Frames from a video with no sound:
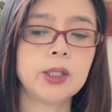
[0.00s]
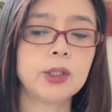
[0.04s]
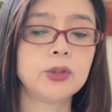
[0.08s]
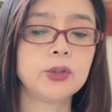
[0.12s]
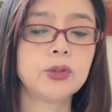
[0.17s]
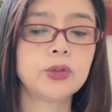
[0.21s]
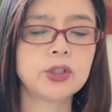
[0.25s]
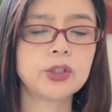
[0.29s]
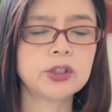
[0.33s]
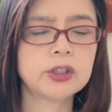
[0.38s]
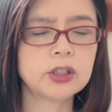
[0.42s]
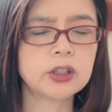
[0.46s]
就
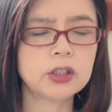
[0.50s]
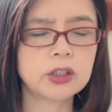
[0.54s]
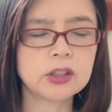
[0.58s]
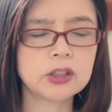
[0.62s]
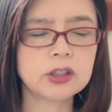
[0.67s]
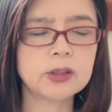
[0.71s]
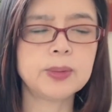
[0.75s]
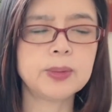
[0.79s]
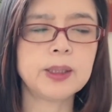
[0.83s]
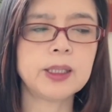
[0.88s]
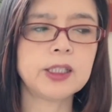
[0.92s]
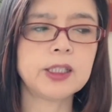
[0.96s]
是
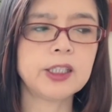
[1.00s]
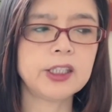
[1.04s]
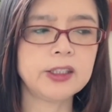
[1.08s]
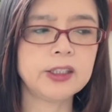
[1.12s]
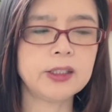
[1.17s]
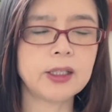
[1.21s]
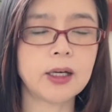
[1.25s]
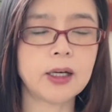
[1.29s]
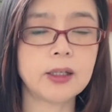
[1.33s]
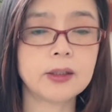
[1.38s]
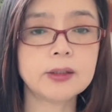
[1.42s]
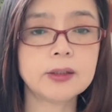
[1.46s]
特别的
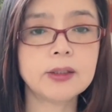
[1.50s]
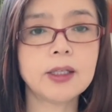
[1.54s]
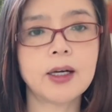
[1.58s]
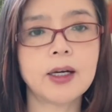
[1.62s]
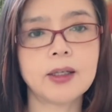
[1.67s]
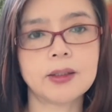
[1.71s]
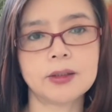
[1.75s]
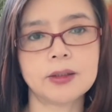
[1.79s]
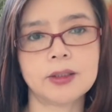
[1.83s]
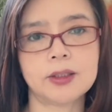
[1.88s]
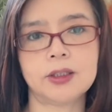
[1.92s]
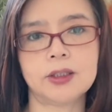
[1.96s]
洋
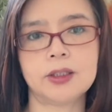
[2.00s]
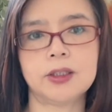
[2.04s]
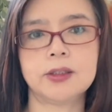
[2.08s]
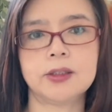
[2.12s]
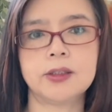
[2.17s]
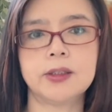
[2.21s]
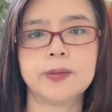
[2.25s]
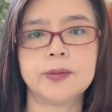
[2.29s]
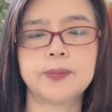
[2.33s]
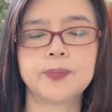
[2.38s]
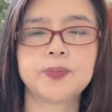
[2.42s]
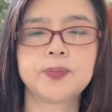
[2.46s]
洋自
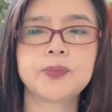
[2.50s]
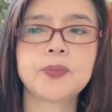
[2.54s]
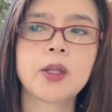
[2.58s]
得。